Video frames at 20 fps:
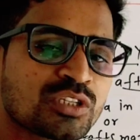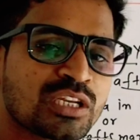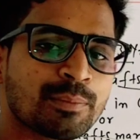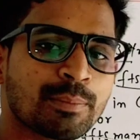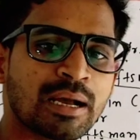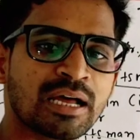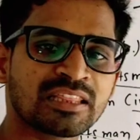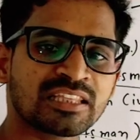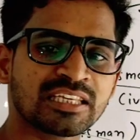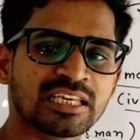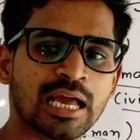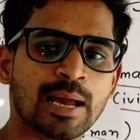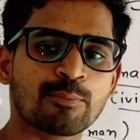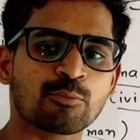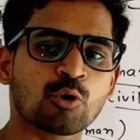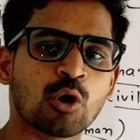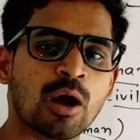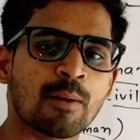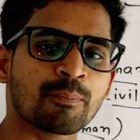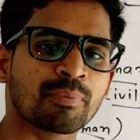दूसरी बात की
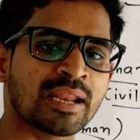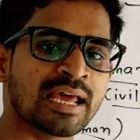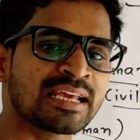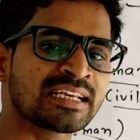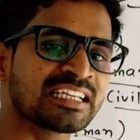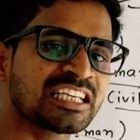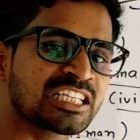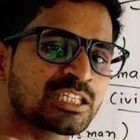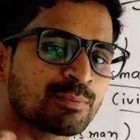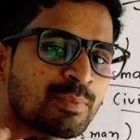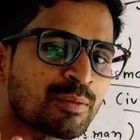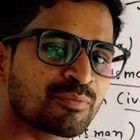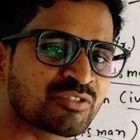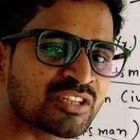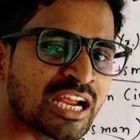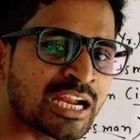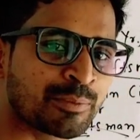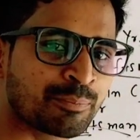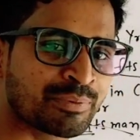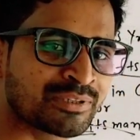आपको अप्लाई किस
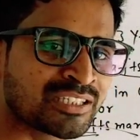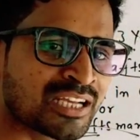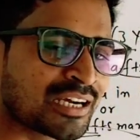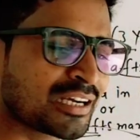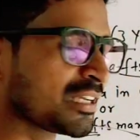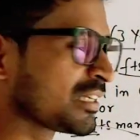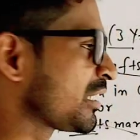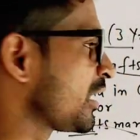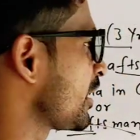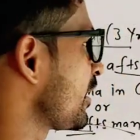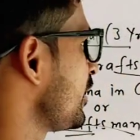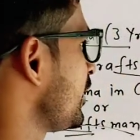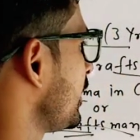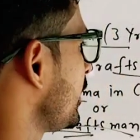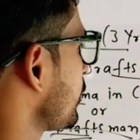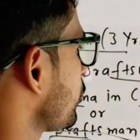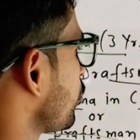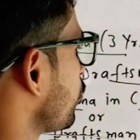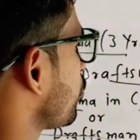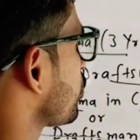वेबसाइट पर जाकर
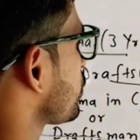करनी है